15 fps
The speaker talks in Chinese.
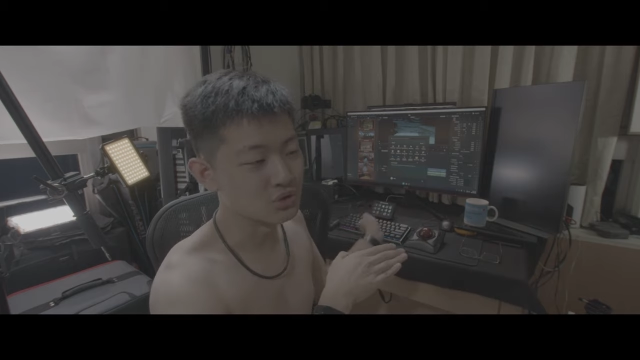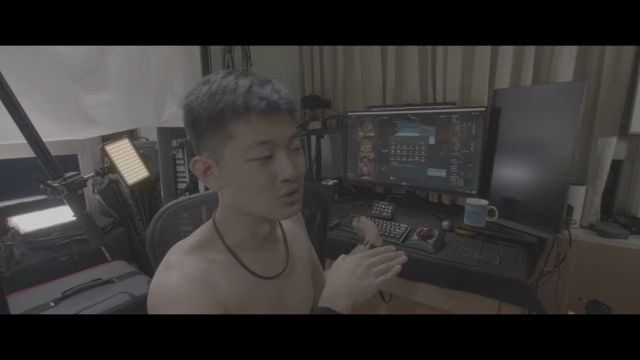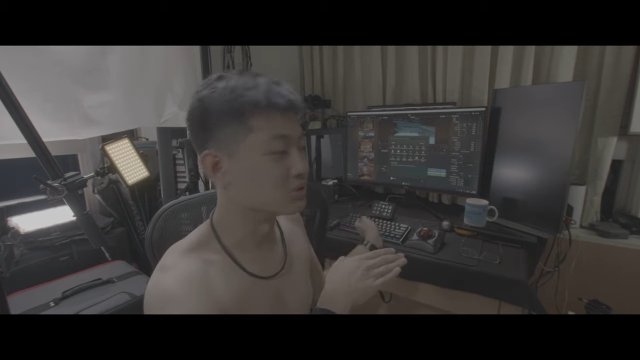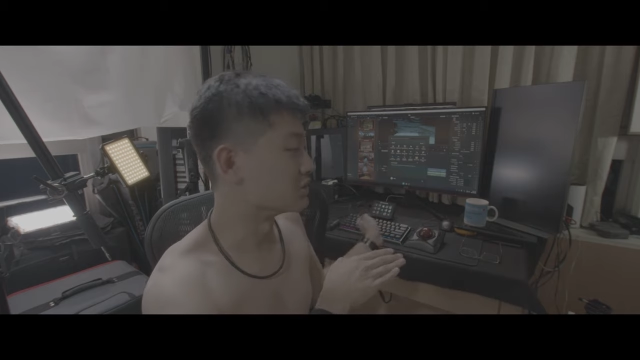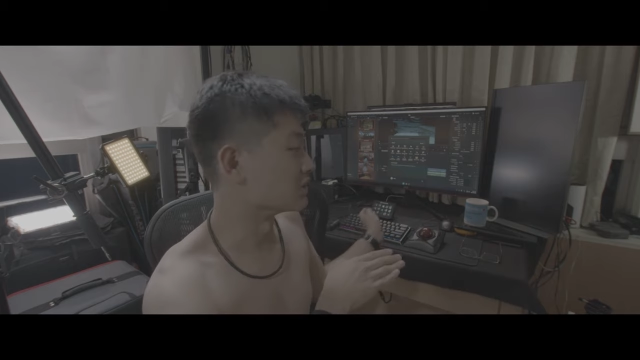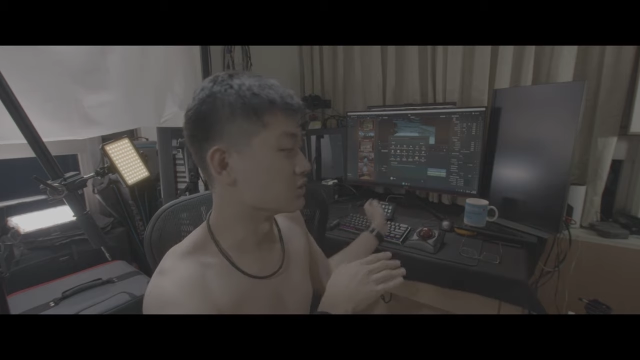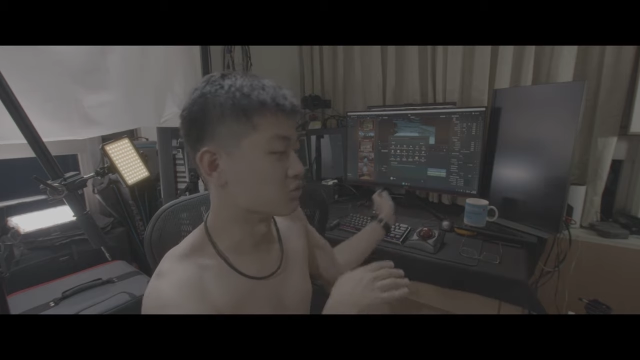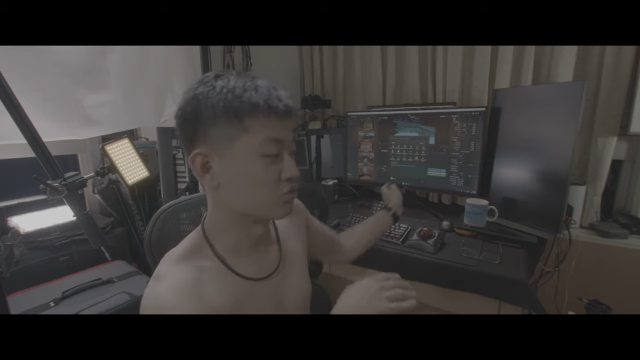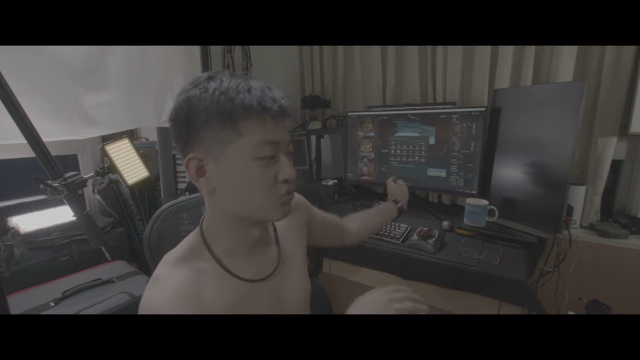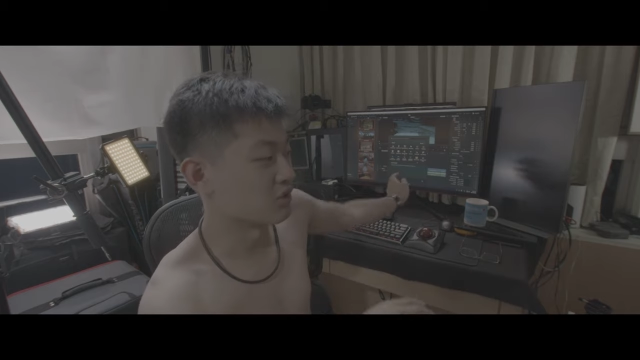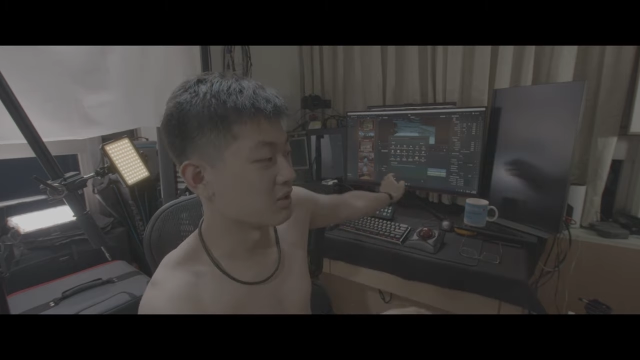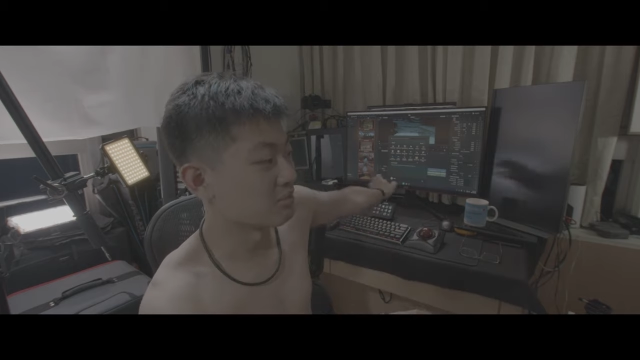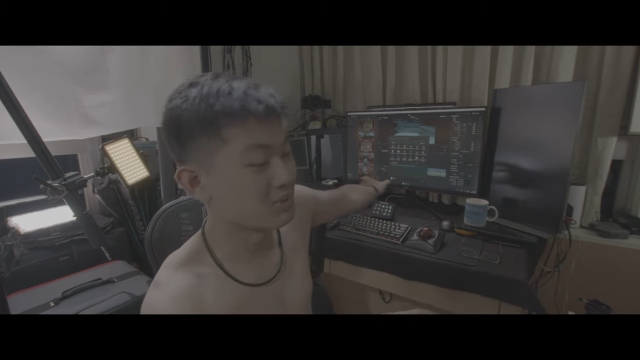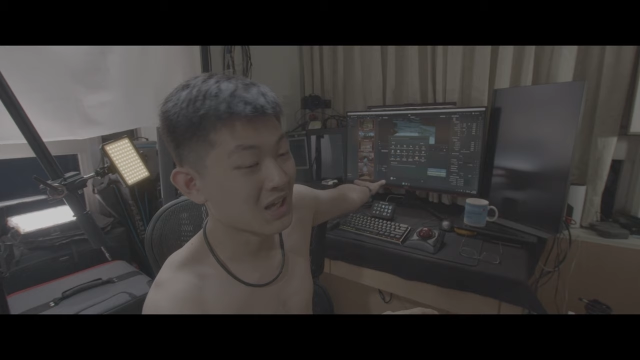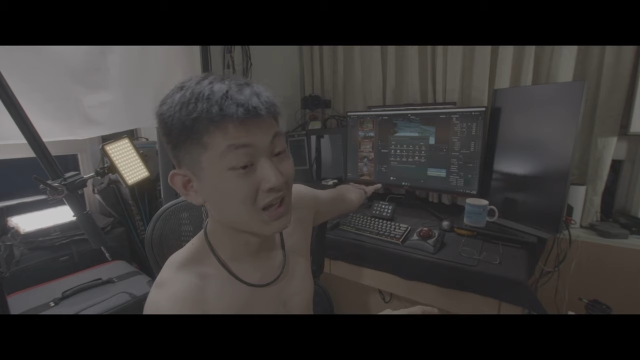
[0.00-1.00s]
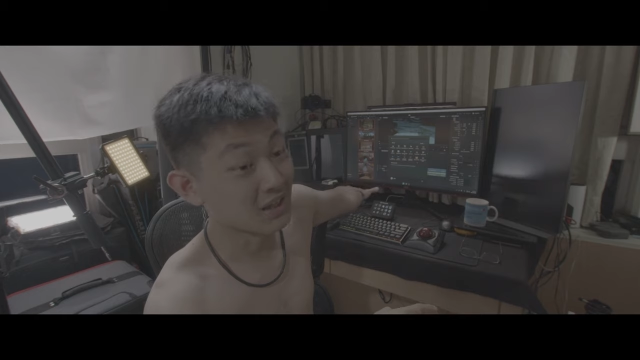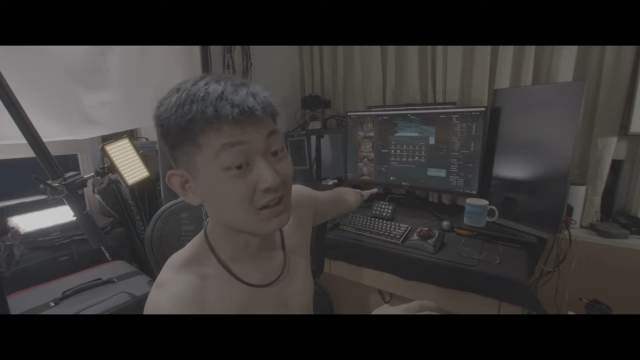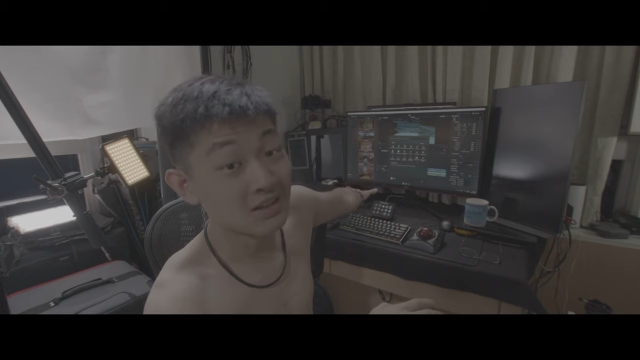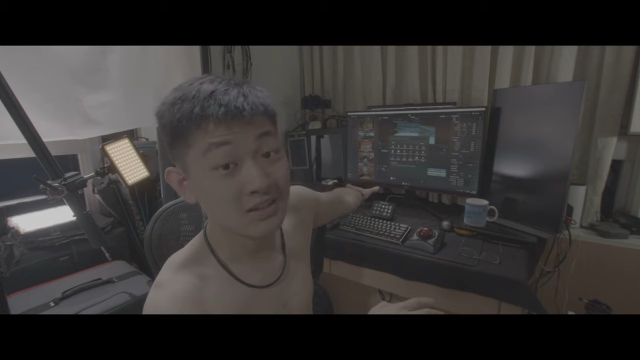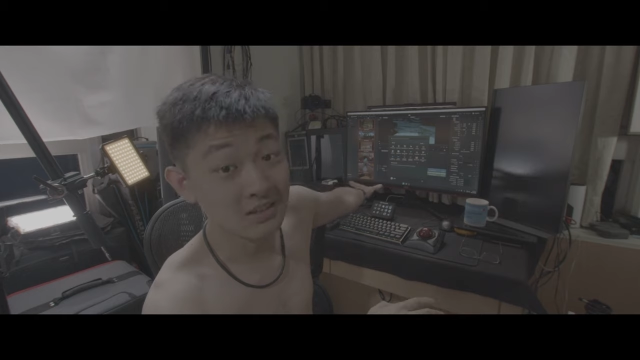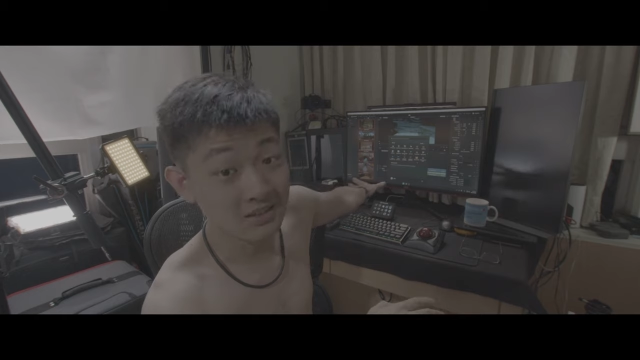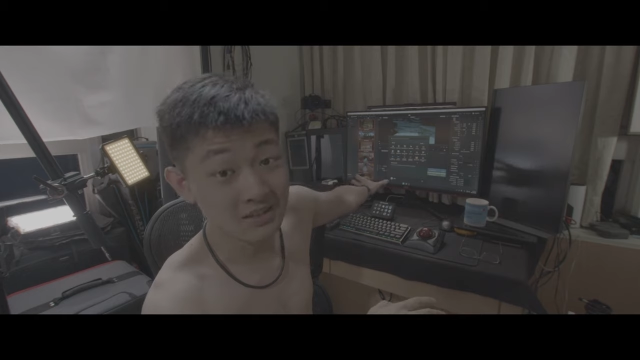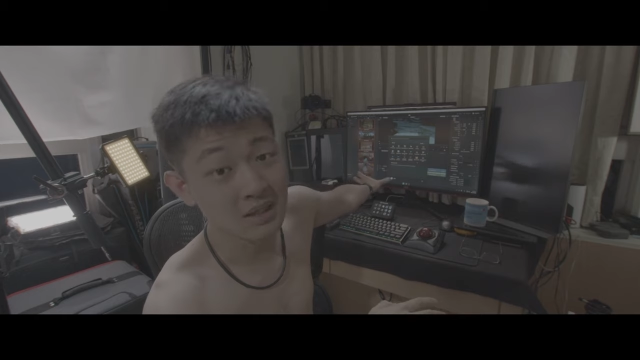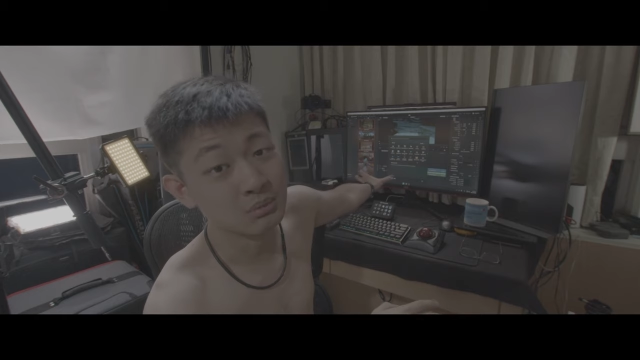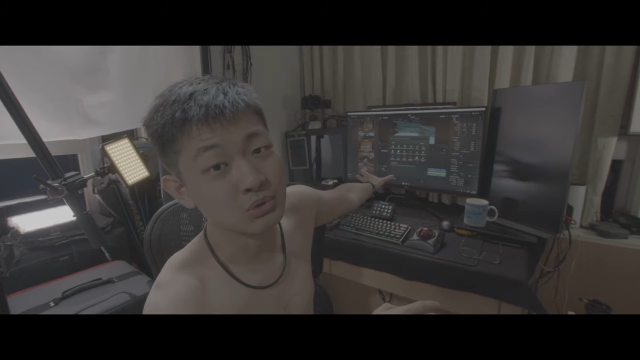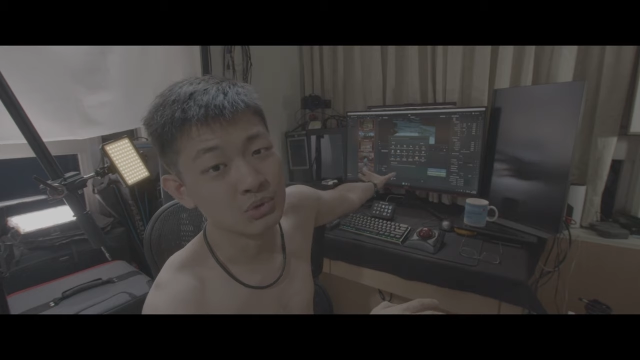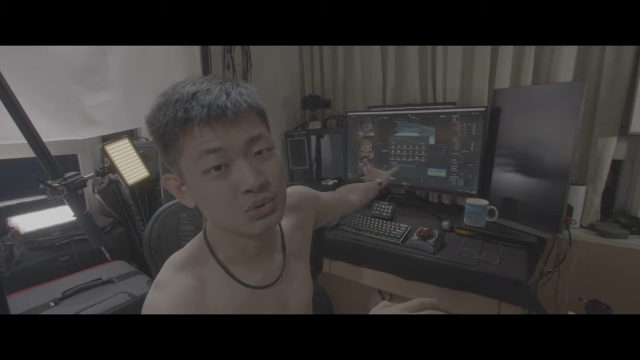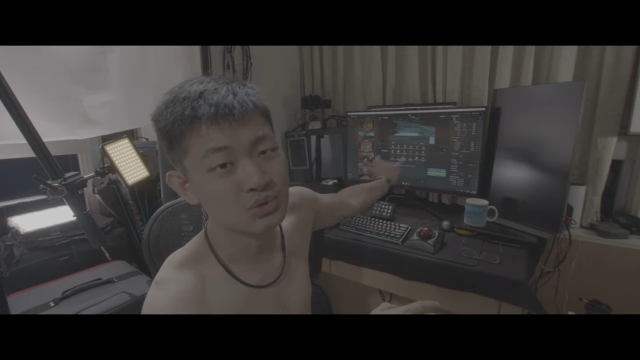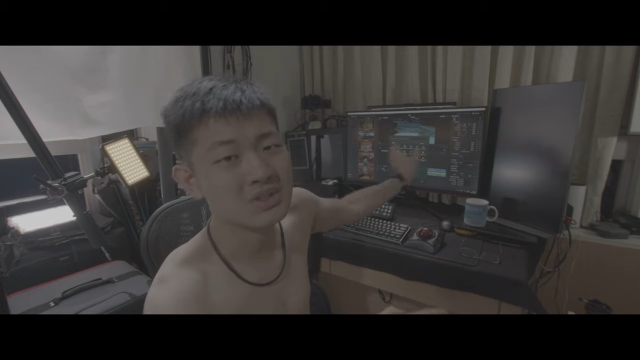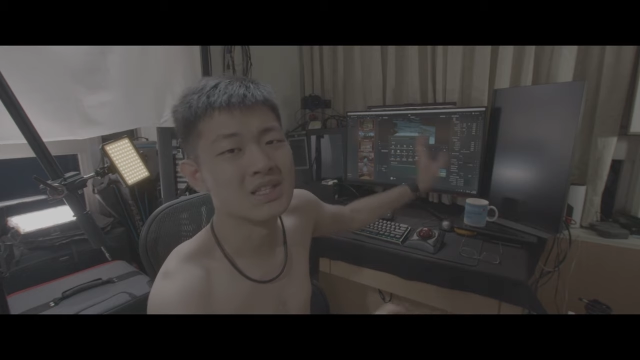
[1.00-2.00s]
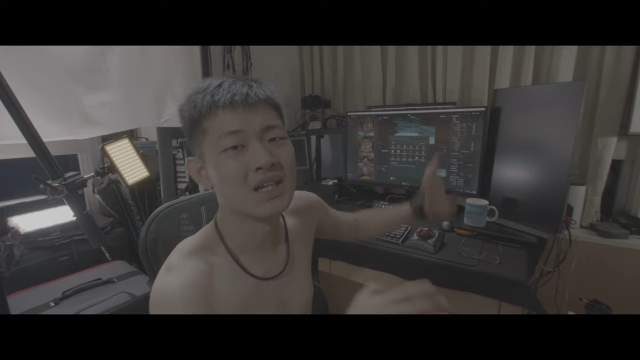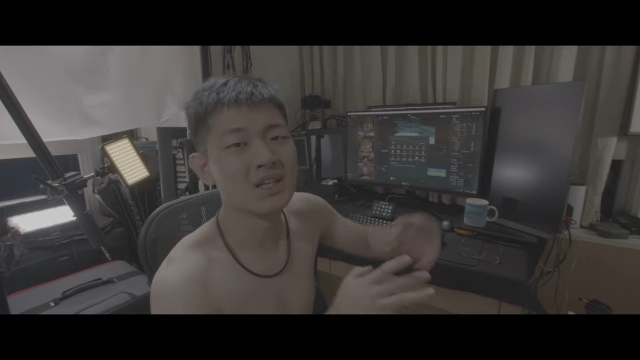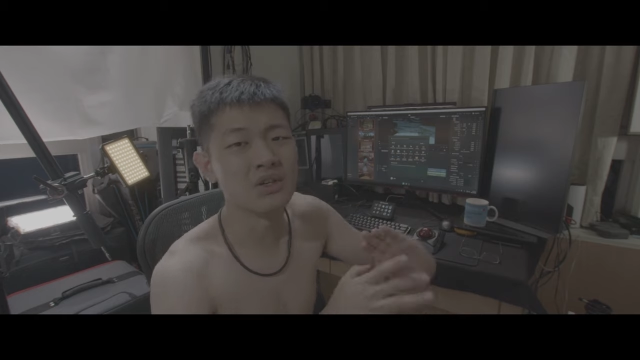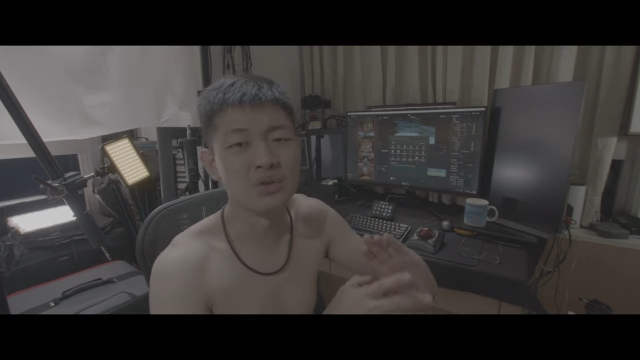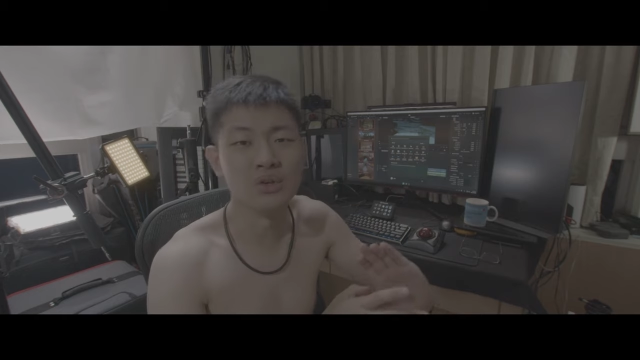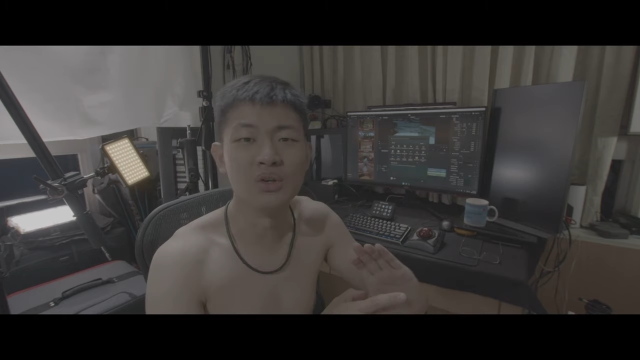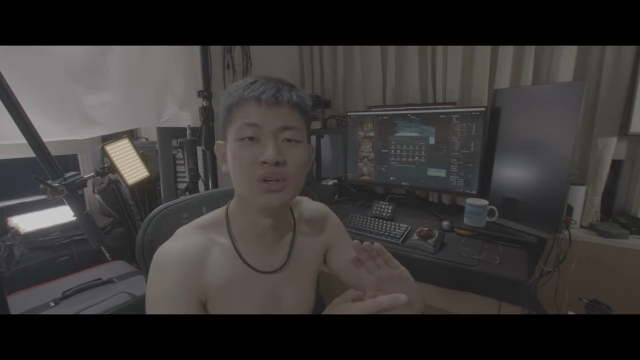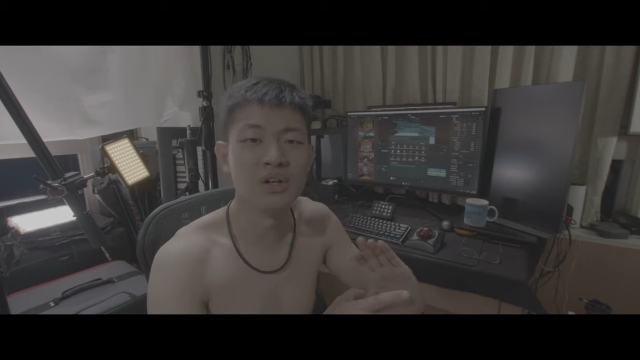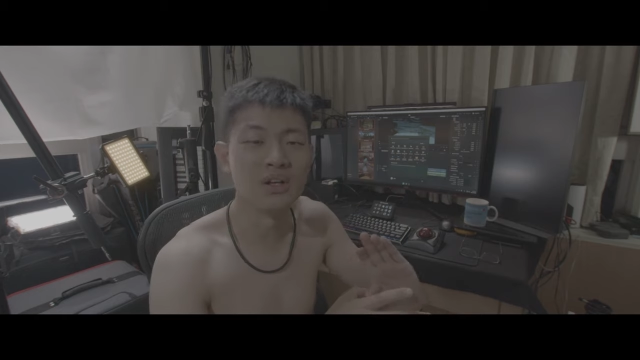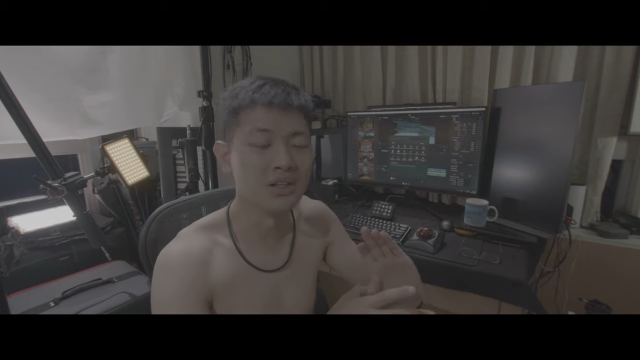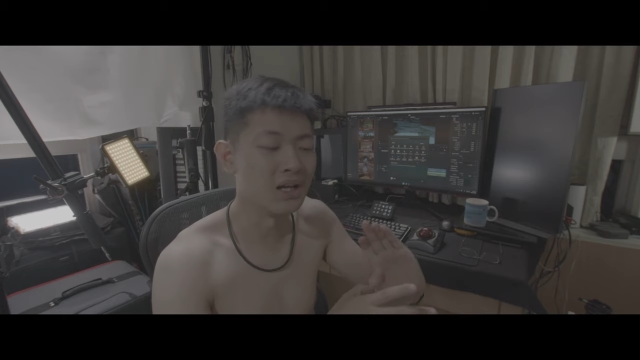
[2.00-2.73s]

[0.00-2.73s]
用这个 Stream Deck 差不多三个月了。